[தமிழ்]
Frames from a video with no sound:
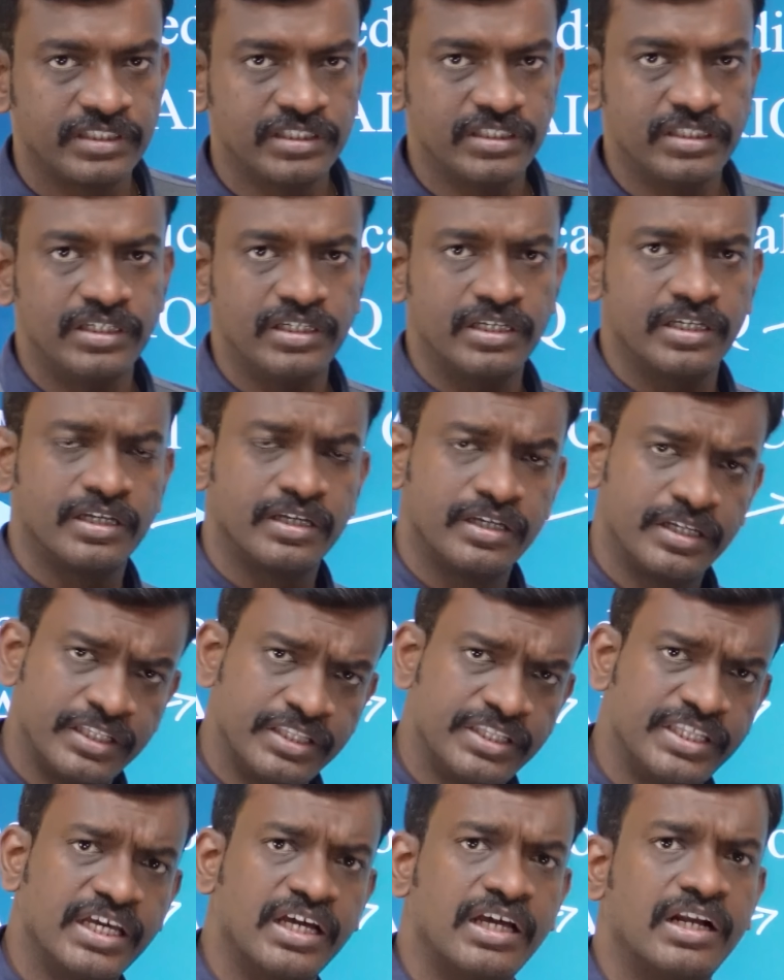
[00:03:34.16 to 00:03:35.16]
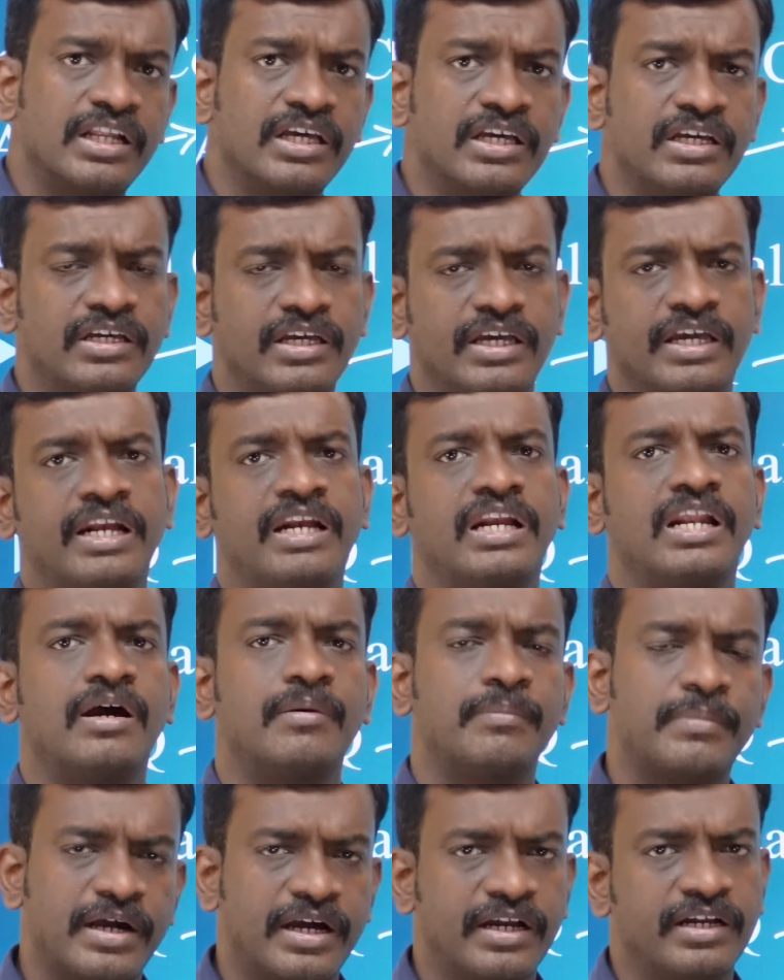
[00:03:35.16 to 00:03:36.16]
வந்து இந்தியாவில்
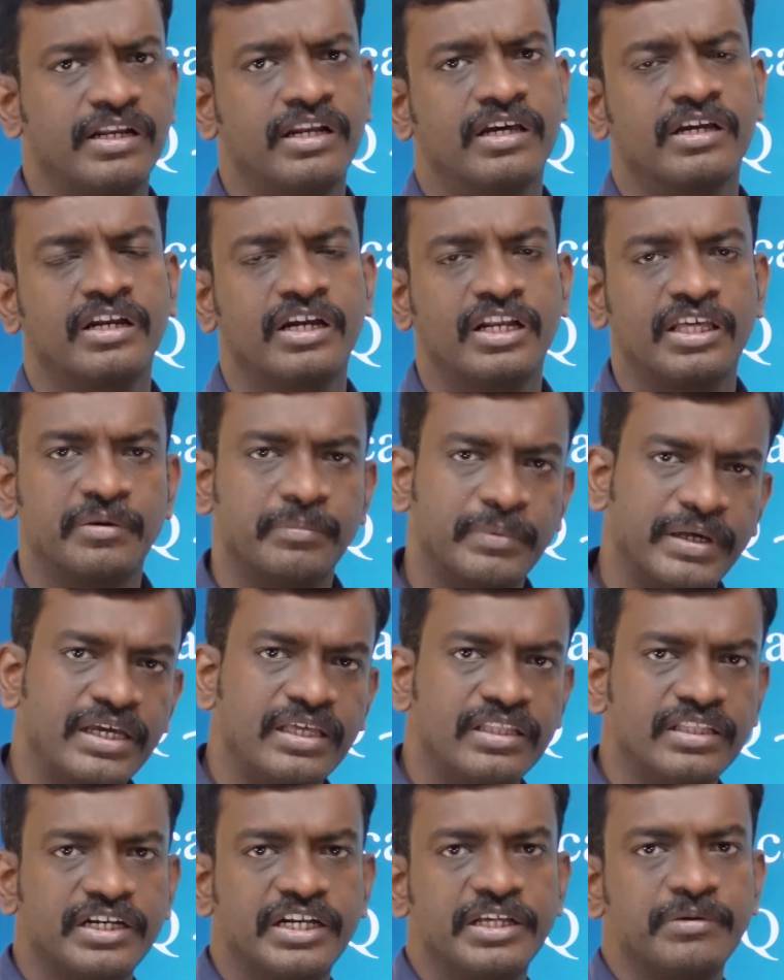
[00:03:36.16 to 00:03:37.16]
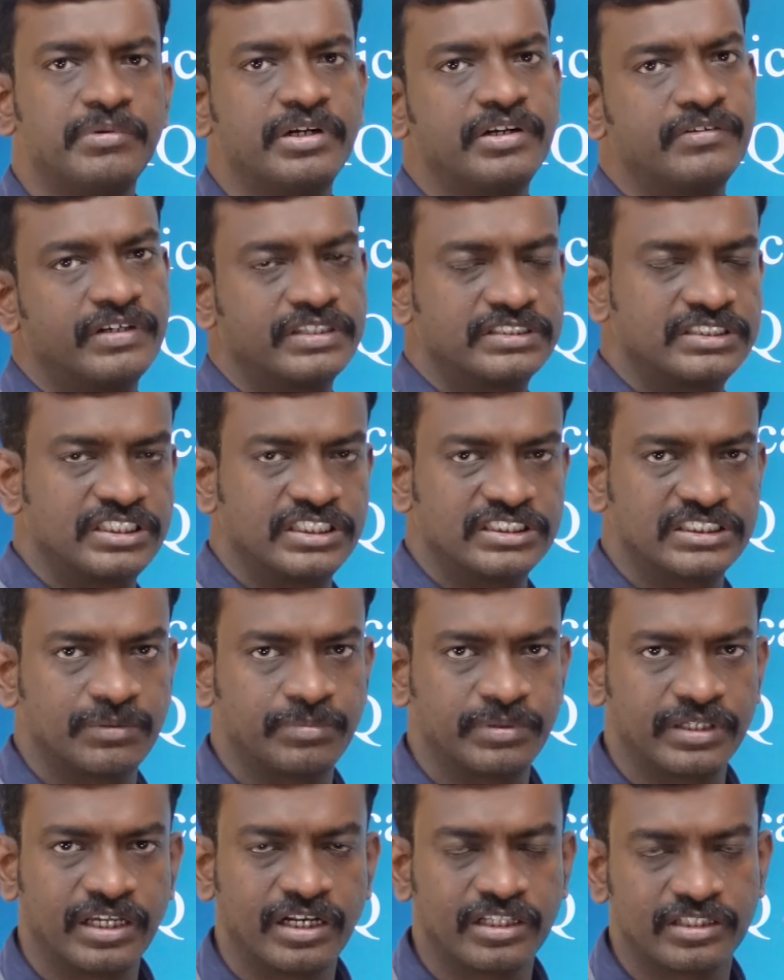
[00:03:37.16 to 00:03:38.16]
எல்லா மாநிலங்கள்லையுமே இந்த டீம்டு யூனிவர்சிட்டிஸ்
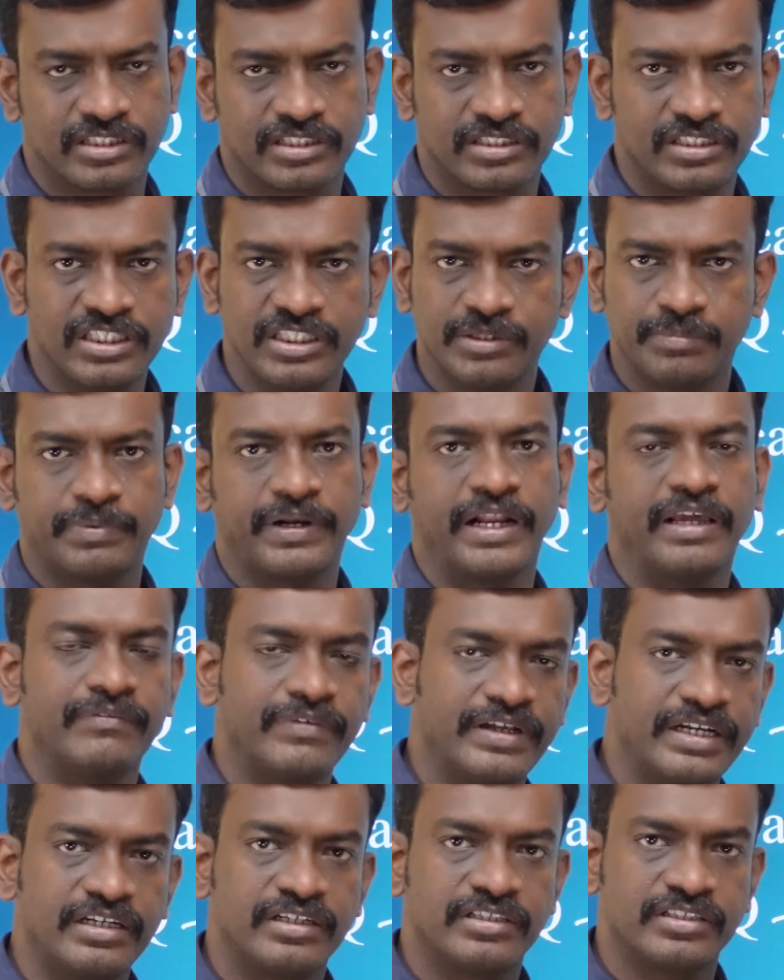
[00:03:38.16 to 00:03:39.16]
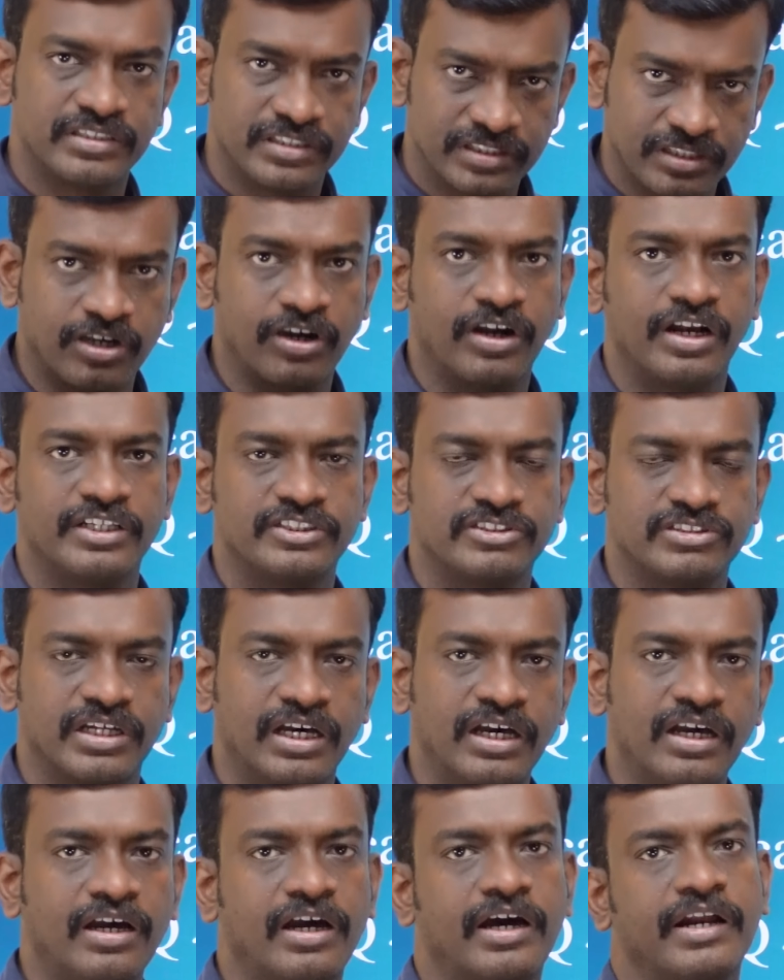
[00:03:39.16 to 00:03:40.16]
அப்படிங்கிறது இருக்குது இது ப்ரைவேட் காலேஜ்
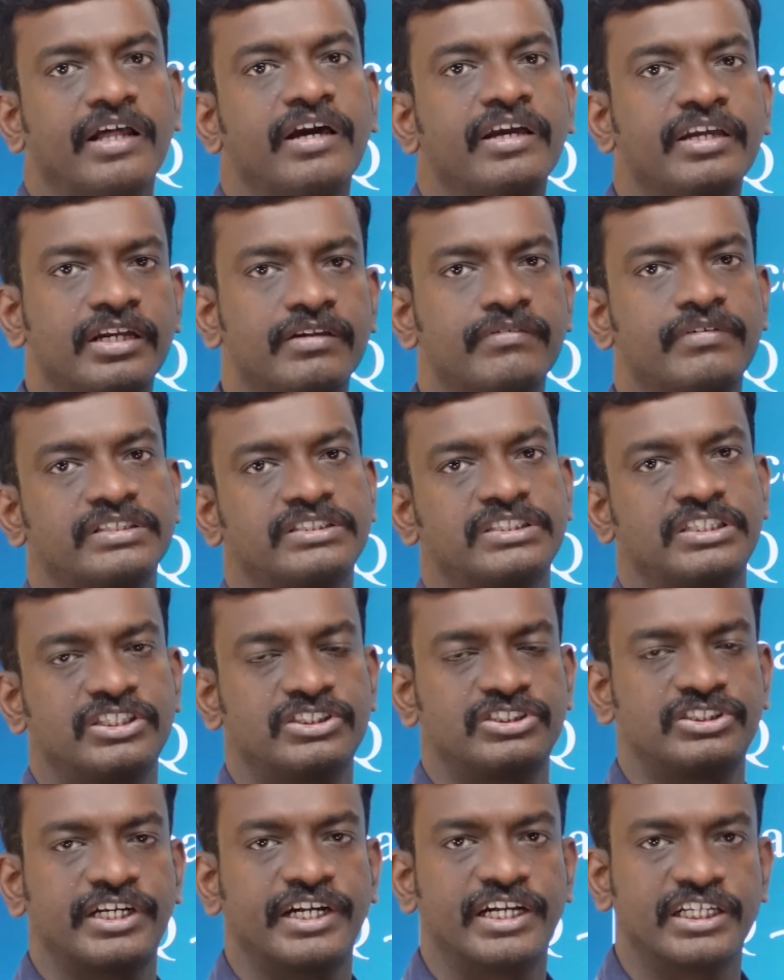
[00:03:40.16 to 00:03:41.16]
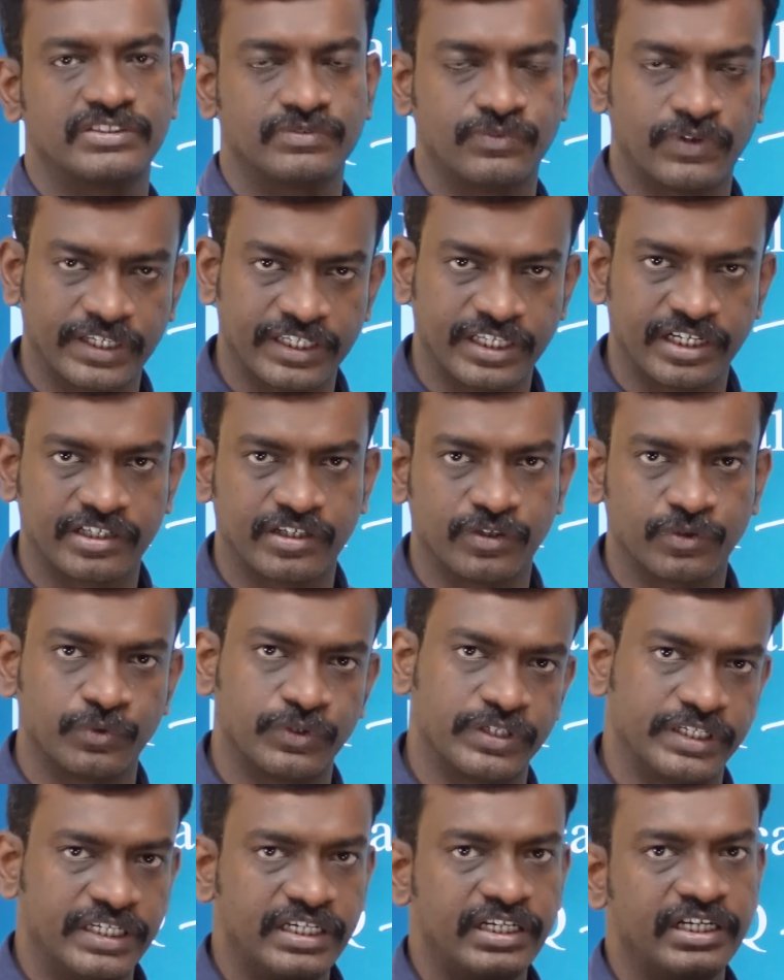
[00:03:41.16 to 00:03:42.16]
தான் ஆனால் யூனிவர்சிட்டி ஸ்டேட்டஸ்
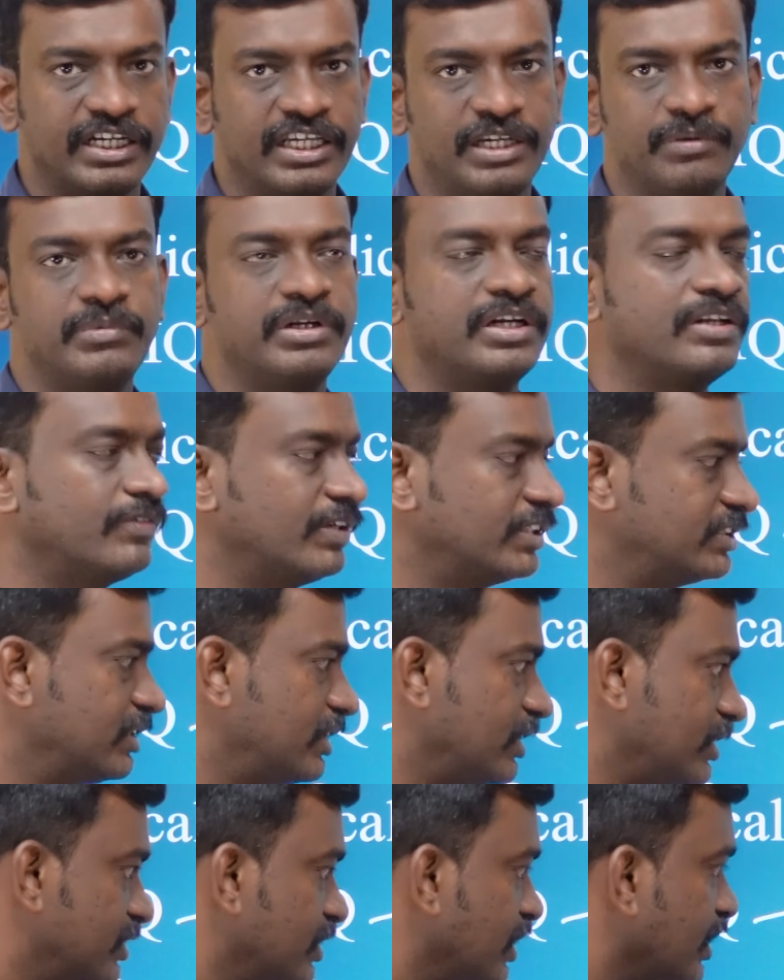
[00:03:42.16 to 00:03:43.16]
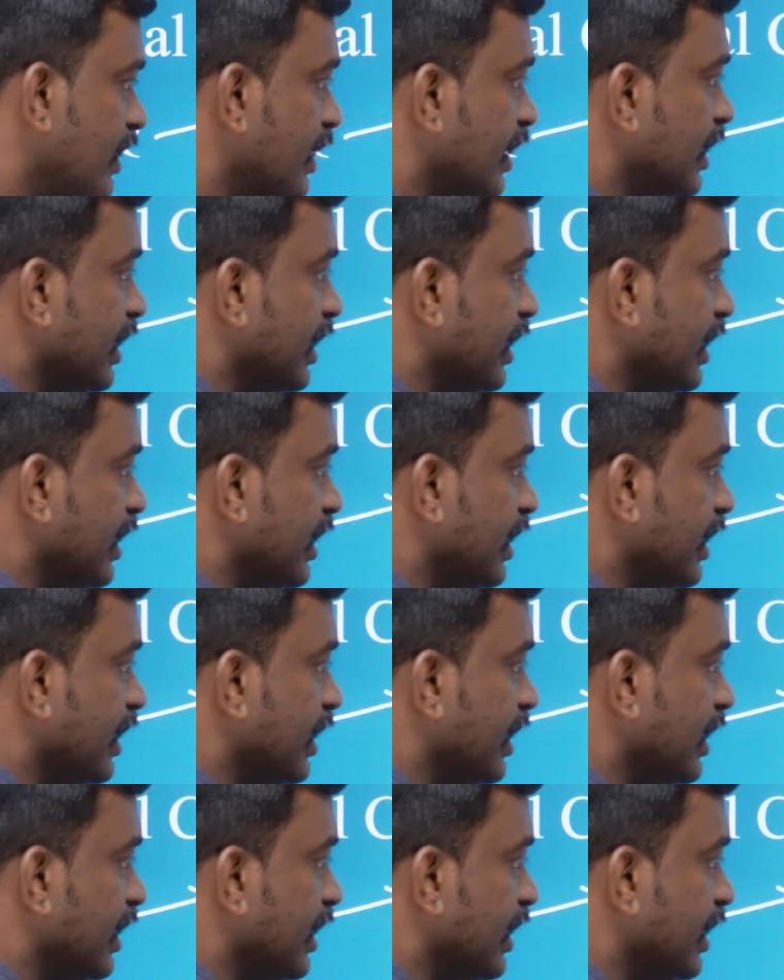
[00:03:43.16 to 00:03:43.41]
வாங்கியிருக்கக்கூடிய டீம்டு யூனிவர்சிட்டிஸ்